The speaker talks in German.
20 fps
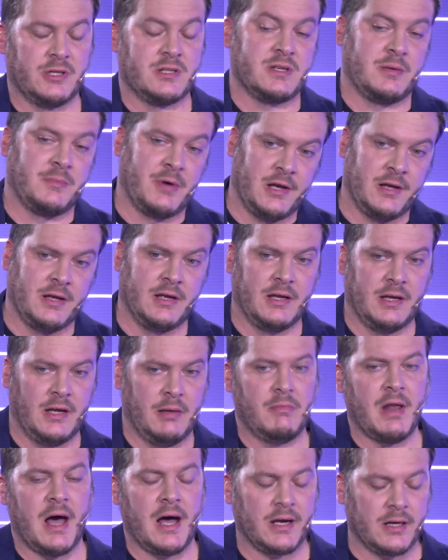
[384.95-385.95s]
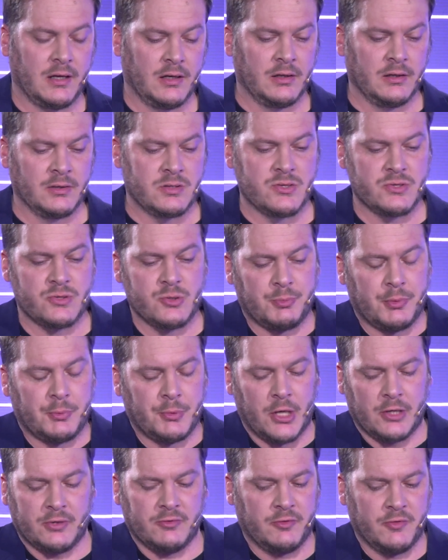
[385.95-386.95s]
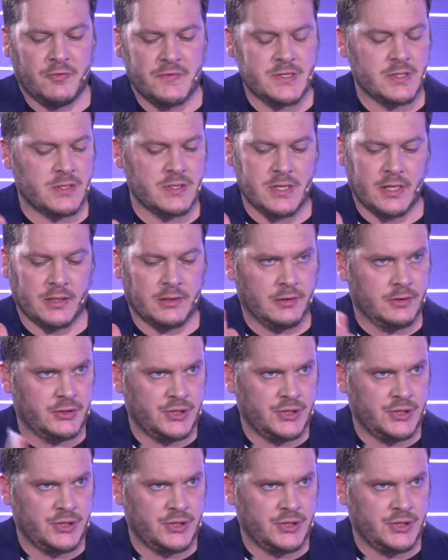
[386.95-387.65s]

Jetzt haben alle im Nachgang zu Super Bowl 58 gesagt,